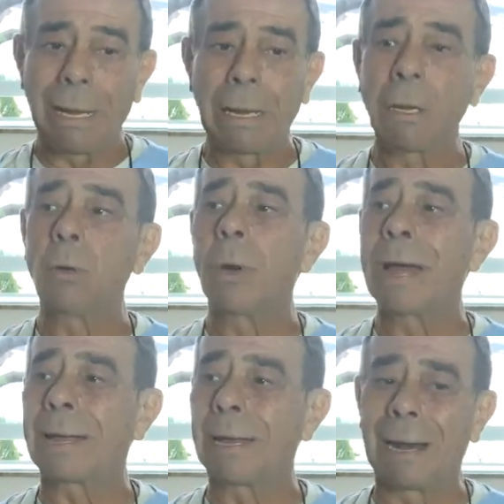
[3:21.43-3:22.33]
e não
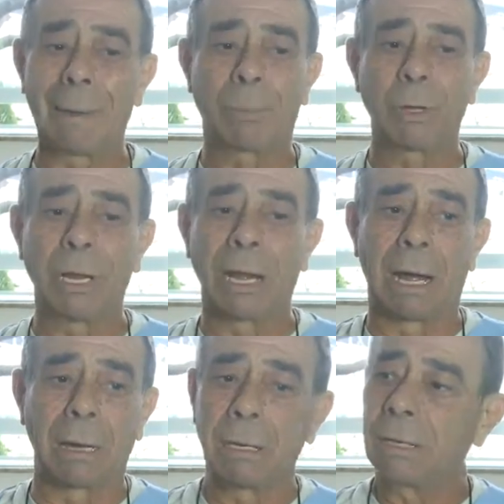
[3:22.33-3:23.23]
é que lá
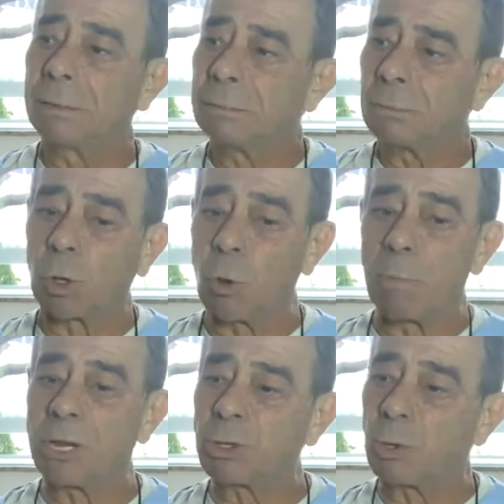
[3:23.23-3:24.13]
podia,
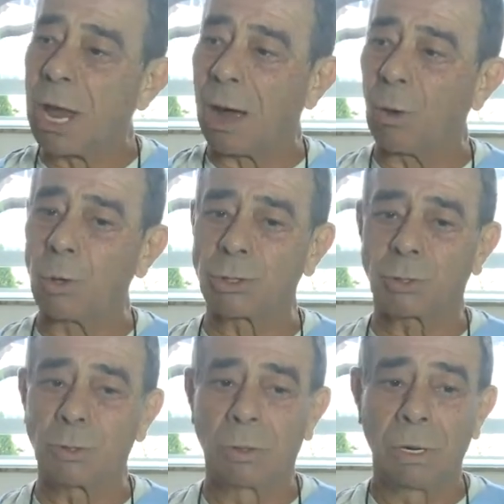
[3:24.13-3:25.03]
começo de
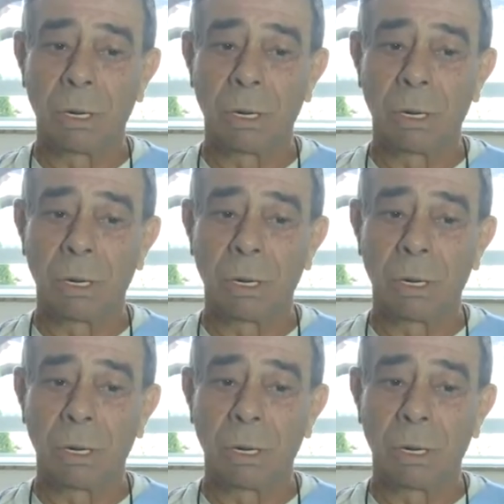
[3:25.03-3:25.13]
agosto,